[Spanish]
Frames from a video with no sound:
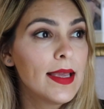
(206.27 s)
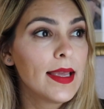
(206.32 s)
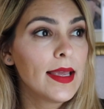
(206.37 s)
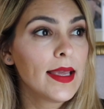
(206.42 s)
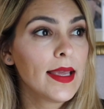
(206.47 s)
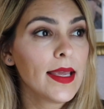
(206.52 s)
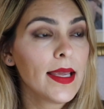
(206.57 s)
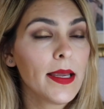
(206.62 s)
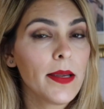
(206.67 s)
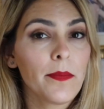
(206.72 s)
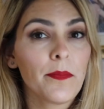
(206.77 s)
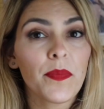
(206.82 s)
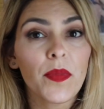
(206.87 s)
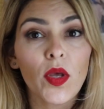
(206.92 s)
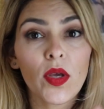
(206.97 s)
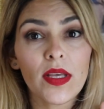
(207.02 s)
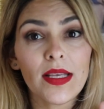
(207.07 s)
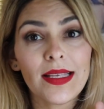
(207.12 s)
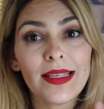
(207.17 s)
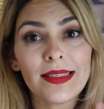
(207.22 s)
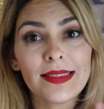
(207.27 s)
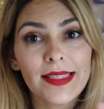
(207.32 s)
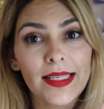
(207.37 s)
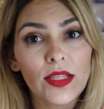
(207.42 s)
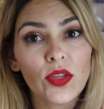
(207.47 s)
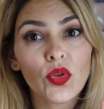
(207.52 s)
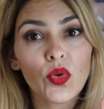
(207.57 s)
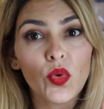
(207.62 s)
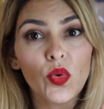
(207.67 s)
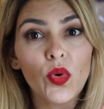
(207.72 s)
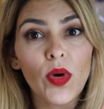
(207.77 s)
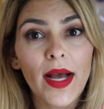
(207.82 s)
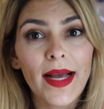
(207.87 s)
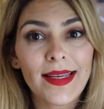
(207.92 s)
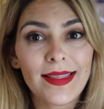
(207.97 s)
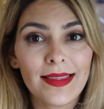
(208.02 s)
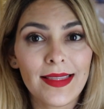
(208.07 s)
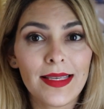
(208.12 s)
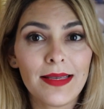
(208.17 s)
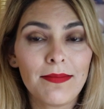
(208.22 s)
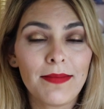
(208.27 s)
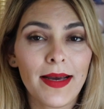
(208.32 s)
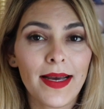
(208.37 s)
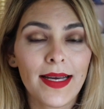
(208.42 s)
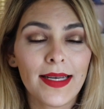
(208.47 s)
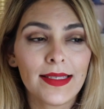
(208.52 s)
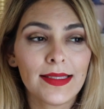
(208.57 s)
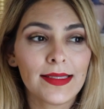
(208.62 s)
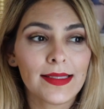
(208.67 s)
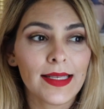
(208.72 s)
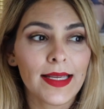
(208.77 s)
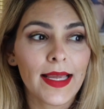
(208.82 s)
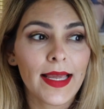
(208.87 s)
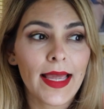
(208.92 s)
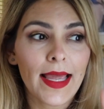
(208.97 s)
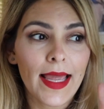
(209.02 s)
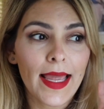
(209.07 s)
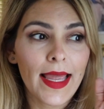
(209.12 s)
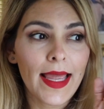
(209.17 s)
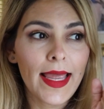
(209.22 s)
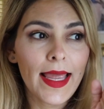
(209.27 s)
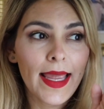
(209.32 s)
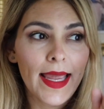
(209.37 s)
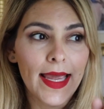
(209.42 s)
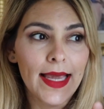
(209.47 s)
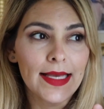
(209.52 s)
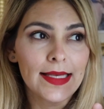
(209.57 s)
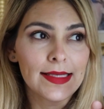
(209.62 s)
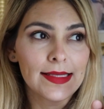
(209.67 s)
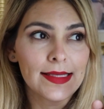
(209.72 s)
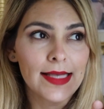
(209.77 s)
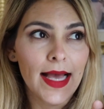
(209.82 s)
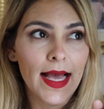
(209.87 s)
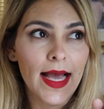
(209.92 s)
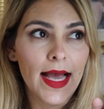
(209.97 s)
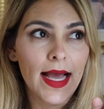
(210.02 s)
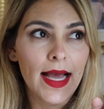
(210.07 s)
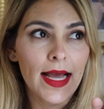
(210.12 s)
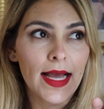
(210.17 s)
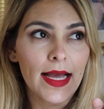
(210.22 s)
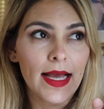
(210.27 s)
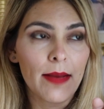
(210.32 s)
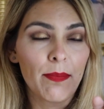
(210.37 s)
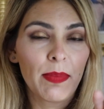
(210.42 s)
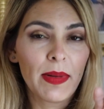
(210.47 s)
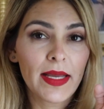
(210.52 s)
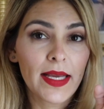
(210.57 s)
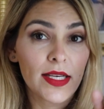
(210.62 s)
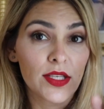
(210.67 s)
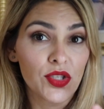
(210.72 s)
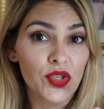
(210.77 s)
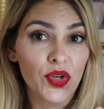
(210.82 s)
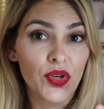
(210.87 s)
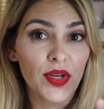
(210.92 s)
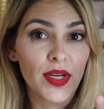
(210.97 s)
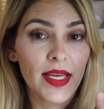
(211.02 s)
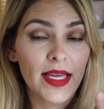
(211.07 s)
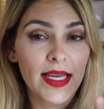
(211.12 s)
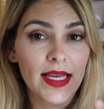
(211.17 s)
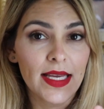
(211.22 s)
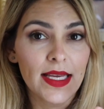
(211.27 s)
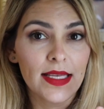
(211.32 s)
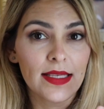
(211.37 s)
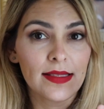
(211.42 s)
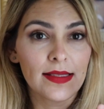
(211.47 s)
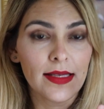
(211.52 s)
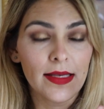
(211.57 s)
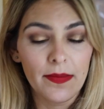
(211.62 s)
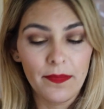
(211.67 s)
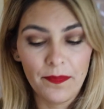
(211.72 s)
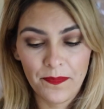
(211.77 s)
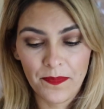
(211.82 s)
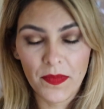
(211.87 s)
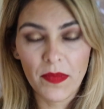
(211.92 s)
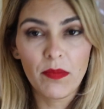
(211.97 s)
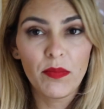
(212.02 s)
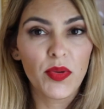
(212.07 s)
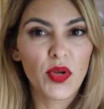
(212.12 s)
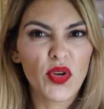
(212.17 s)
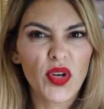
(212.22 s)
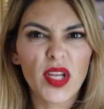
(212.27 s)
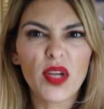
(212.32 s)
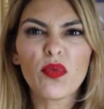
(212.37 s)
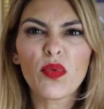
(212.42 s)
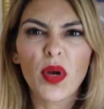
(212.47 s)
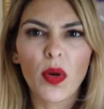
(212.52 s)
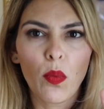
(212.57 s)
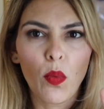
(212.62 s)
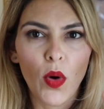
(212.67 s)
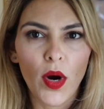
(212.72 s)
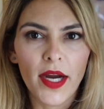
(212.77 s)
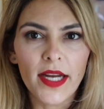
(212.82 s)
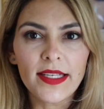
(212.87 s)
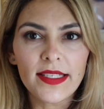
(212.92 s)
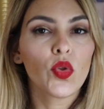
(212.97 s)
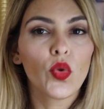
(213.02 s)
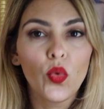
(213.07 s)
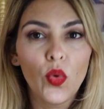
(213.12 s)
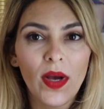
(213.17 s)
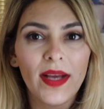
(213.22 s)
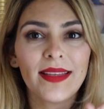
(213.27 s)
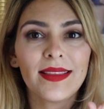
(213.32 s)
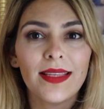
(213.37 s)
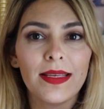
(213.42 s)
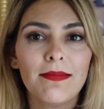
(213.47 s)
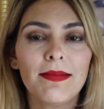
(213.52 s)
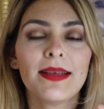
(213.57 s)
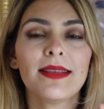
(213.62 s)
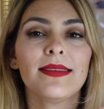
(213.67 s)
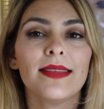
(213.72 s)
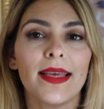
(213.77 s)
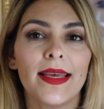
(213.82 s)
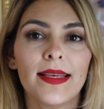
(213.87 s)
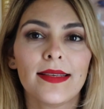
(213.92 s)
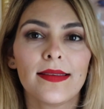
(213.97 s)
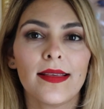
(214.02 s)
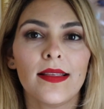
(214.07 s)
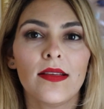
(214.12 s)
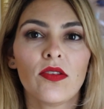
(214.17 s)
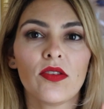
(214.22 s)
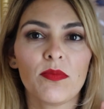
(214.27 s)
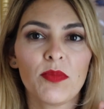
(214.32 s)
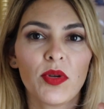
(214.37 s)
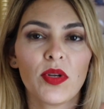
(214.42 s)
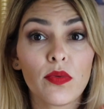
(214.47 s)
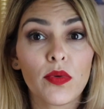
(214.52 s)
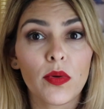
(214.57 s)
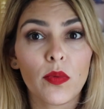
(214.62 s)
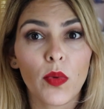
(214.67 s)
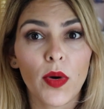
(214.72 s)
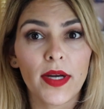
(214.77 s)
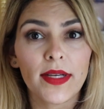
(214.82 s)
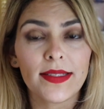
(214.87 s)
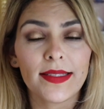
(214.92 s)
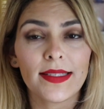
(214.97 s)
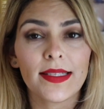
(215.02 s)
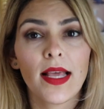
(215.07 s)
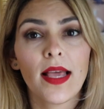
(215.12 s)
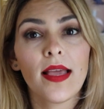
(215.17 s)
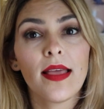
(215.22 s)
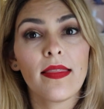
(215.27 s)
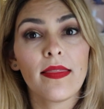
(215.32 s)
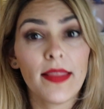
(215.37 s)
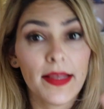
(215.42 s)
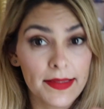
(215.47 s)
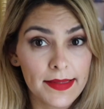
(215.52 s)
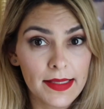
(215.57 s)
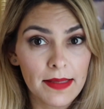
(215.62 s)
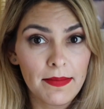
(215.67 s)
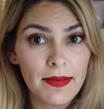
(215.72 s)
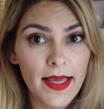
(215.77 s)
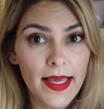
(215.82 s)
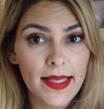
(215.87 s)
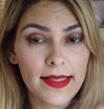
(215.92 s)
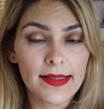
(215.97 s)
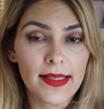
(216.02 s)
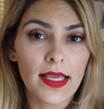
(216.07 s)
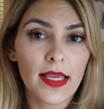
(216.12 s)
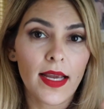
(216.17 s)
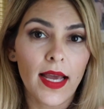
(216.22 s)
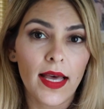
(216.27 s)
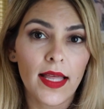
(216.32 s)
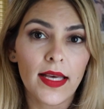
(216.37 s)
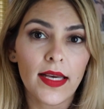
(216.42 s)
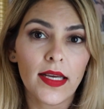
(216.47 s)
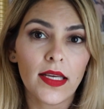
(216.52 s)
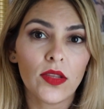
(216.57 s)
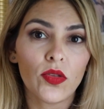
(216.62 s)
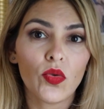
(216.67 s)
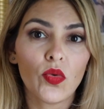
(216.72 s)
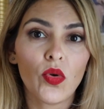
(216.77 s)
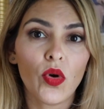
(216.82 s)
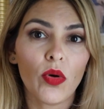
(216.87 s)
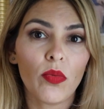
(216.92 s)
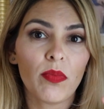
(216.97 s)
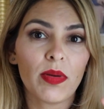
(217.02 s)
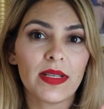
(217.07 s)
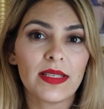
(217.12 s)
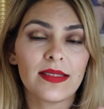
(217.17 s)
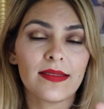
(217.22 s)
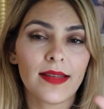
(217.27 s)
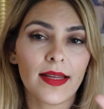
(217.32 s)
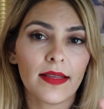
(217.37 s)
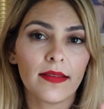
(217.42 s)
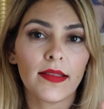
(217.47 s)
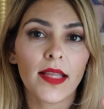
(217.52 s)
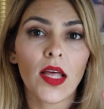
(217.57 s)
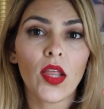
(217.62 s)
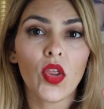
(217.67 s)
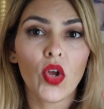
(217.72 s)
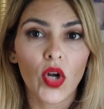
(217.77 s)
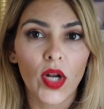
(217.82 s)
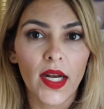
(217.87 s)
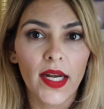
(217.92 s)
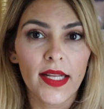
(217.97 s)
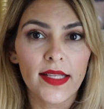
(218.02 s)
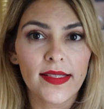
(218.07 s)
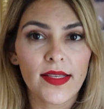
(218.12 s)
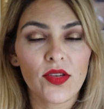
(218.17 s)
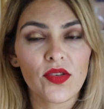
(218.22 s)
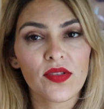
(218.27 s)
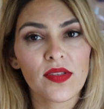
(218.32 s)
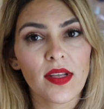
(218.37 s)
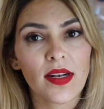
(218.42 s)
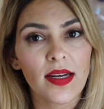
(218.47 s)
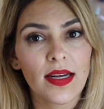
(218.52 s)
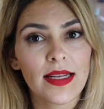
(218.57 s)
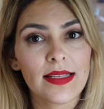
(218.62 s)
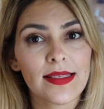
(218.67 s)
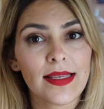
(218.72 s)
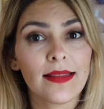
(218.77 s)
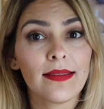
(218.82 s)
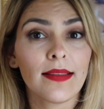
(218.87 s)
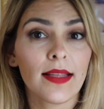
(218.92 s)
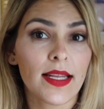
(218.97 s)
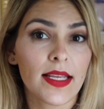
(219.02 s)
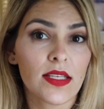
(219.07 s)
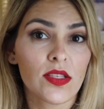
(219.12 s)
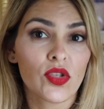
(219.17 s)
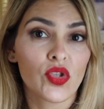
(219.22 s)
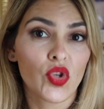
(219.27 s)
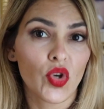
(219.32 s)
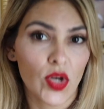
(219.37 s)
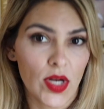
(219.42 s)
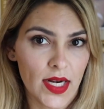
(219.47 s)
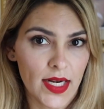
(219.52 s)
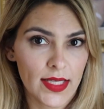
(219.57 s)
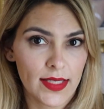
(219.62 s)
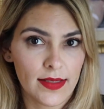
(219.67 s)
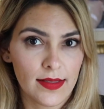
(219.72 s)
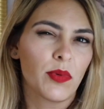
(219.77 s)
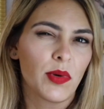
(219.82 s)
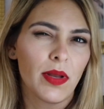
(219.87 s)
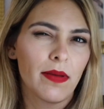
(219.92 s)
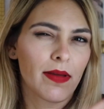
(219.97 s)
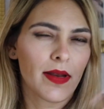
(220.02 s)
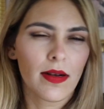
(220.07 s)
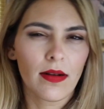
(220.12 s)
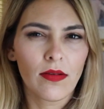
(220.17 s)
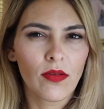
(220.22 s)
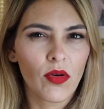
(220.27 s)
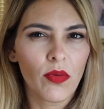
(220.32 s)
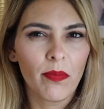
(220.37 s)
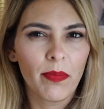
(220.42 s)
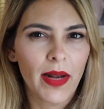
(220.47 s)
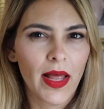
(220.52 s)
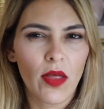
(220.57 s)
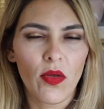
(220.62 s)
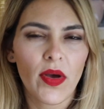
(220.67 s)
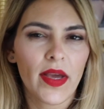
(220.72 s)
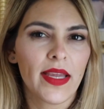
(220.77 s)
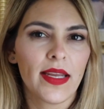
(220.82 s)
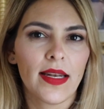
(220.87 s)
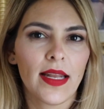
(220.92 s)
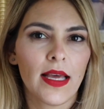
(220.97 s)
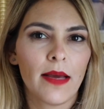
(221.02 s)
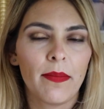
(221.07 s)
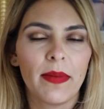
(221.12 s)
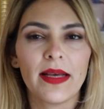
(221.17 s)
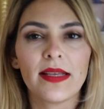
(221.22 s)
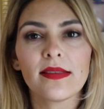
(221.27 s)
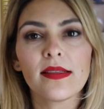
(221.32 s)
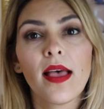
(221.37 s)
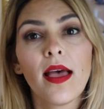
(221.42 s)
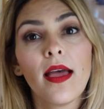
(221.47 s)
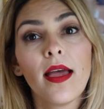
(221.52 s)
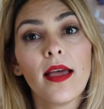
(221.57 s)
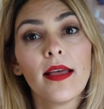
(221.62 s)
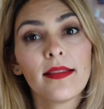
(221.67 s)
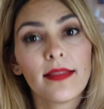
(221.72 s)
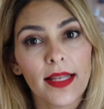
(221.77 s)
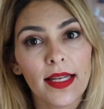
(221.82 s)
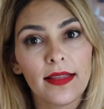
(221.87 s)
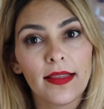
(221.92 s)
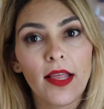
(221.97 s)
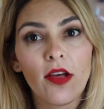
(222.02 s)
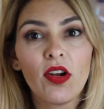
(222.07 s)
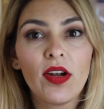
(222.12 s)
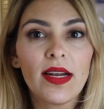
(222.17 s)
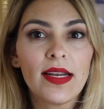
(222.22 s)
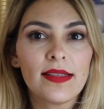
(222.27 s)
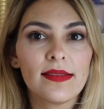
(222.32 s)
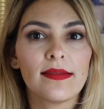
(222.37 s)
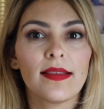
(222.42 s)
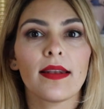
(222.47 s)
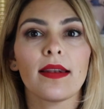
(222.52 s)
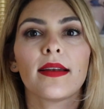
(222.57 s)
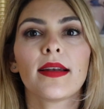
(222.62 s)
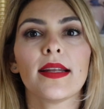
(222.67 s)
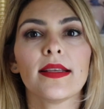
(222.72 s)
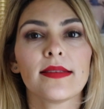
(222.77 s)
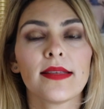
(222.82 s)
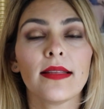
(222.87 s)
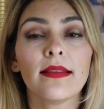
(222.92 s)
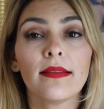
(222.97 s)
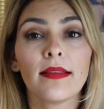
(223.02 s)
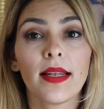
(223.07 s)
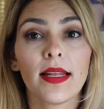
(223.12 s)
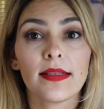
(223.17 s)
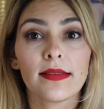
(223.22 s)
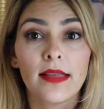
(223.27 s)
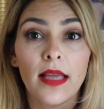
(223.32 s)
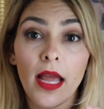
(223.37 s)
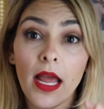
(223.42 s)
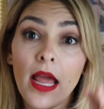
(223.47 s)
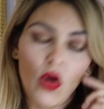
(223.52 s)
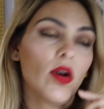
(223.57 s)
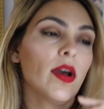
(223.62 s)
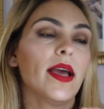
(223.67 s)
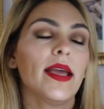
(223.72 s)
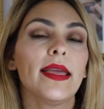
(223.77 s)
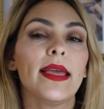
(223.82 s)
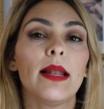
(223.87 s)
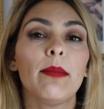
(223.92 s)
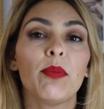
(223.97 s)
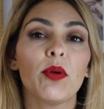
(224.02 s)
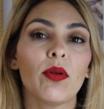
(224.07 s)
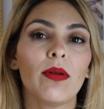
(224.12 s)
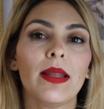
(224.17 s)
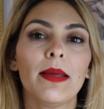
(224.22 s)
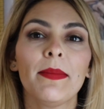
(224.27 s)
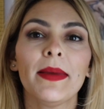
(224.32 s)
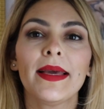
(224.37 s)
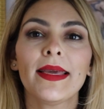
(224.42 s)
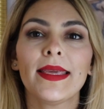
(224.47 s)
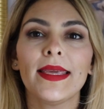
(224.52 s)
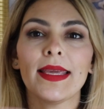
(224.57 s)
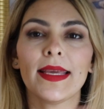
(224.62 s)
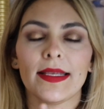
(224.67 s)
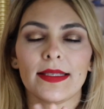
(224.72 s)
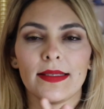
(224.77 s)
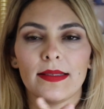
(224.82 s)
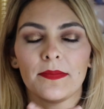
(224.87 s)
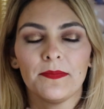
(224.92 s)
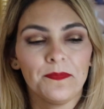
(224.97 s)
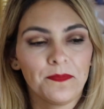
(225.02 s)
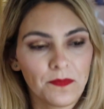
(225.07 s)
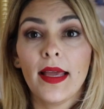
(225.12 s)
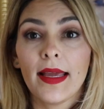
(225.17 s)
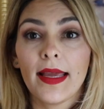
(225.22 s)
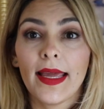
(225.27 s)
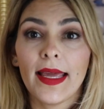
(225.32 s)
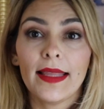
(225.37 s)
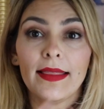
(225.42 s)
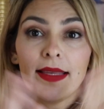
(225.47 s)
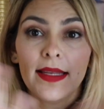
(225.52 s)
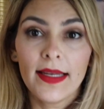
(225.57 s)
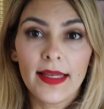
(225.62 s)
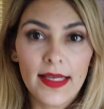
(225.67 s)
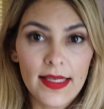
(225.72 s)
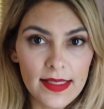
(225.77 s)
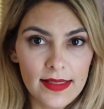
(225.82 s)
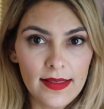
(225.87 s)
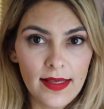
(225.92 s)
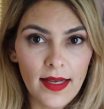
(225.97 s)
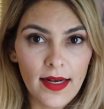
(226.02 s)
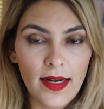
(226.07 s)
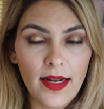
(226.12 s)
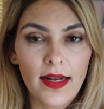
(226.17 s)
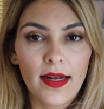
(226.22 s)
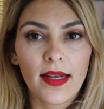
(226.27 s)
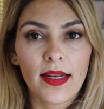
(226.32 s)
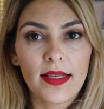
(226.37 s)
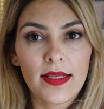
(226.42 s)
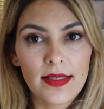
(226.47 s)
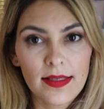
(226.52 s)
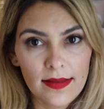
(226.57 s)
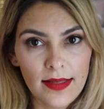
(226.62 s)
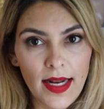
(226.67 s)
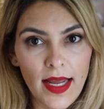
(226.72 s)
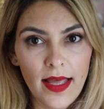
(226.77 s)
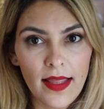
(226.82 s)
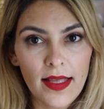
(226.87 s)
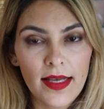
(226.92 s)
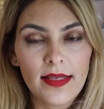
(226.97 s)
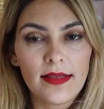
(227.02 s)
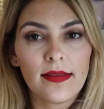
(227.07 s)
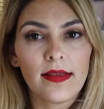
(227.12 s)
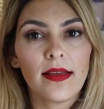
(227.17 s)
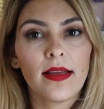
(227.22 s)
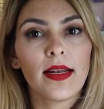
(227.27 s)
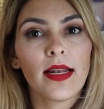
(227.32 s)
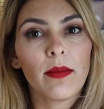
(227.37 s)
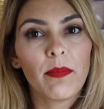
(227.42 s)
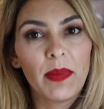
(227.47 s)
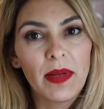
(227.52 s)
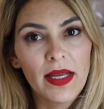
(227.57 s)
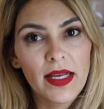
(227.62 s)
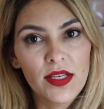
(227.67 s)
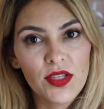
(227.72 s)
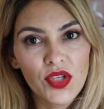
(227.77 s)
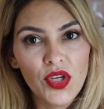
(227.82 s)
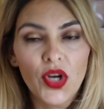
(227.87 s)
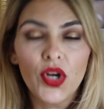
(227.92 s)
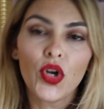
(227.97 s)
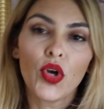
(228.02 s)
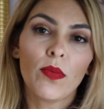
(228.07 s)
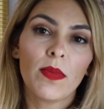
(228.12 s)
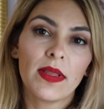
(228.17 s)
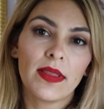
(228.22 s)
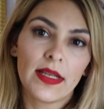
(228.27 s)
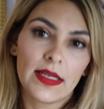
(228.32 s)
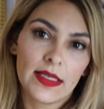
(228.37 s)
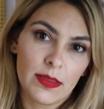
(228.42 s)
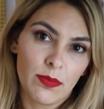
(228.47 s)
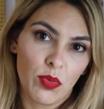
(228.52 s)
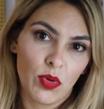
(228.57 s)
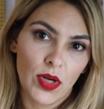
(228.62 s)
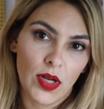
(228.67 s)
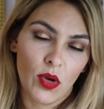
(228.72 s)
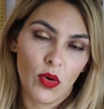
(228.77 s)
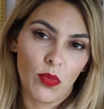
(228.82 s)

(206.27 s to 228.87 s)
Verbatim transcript: Em, si tú activas esa aplicación que es Beauty Rewards. Tú activas esa de los Beauty Rewards de CBS y cada que tú compres 30 dólares ellos te regresan 3 dólares. Por haber comprado ahí nada más 30 dólares te regresan 3. Ok, el problema aquí es que tienen que estar registradas en la aplicación o meterse por la